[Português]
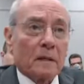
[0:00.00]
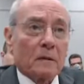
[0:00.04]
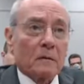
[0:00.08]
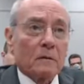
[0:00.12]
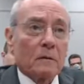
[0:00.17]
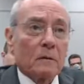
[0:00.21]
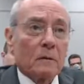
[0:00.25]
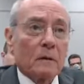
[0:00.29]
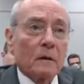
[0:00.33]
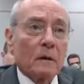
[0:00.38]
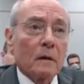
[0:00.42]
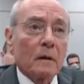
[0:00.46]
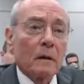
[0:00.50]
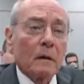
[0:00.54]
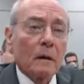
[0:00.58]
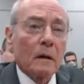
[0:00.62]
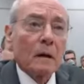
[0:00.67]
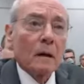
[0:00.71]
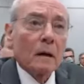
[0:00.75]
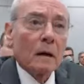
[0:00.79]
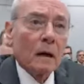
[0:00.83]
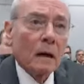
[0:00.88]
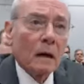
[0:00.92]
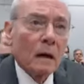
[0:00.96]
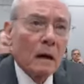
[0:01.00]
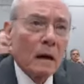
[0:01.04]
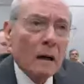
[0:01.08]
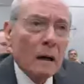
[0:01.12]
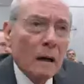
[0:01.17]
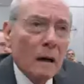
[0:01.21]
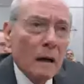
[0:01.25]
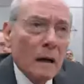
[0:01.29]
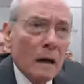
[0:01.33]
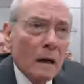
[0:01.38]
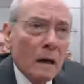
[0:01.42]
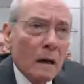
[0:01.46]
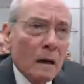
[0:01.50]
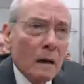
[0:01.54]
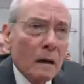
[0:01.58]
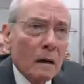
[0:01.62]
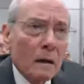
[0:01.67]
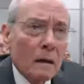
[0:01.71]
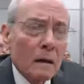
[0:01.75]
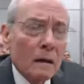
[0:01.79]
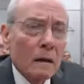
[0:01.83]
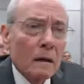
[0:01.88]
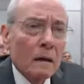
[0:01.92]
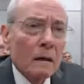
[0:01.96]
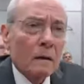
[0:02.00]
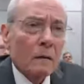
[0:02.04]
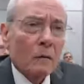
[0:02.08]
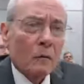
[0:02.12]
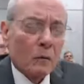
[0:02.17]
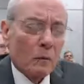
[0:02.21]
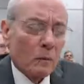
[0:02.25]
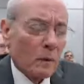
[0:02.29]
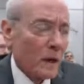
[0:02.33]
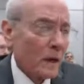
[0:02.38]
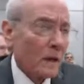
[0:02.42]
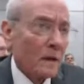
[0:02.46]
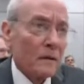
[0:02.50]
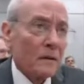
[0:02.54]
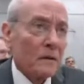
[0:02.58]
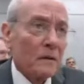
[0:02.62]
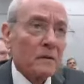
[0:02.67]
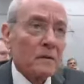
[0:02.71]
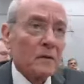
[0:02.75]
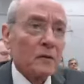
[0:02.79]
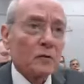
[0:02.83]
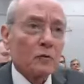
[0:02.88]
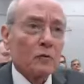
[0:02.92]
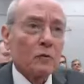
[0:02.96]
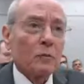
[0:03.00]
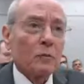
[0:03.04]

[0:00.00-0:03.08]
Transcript: Não, eh, em geral. É, o senhor